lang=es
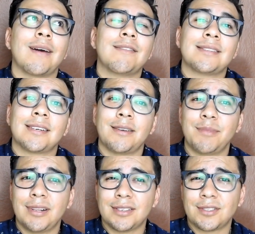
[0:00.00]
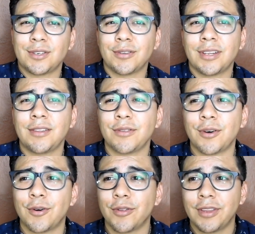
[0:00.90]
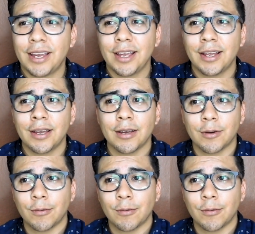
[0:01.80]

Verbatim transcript: la discriminación dentro de